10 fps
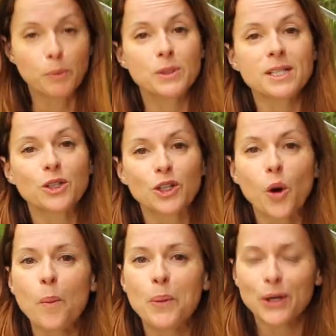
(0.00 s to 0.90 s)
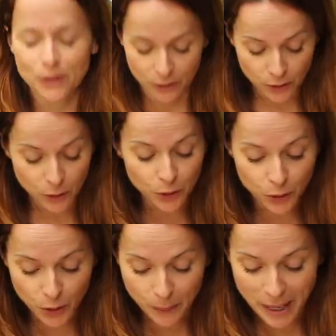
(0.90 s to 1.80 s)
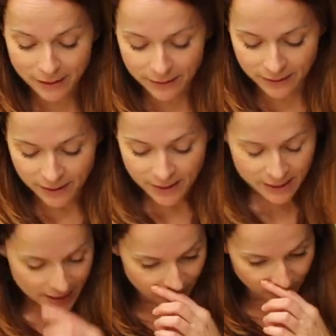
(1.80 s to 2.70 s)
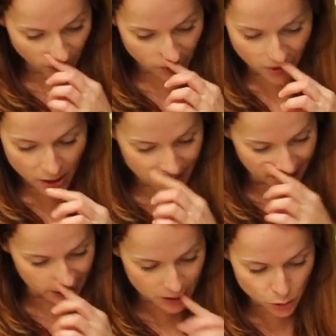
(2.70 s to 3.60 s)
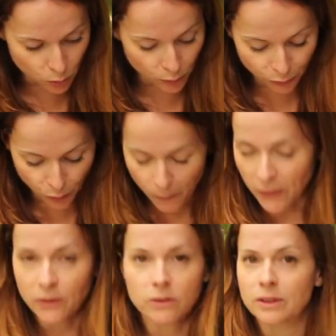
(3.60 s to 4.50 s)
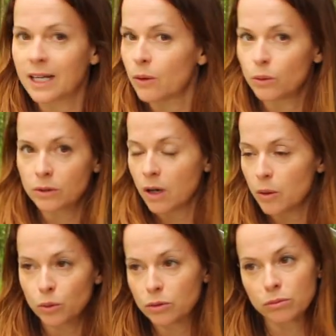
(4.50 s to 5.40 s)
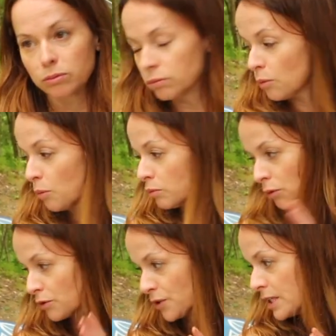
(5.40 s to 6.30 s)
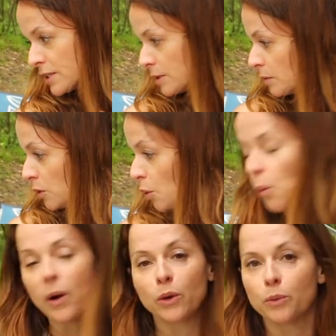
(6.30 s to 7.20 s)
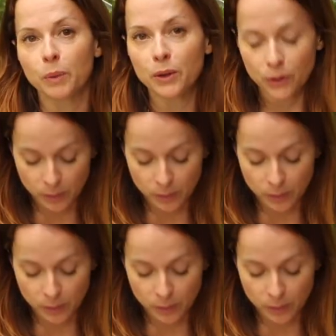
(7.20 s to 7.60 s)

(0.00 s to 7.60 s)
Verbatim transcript: de petite compote de tomates qui va euh, griller sur le feu pendant très longtemps. Je vais laisser là au moins une bonne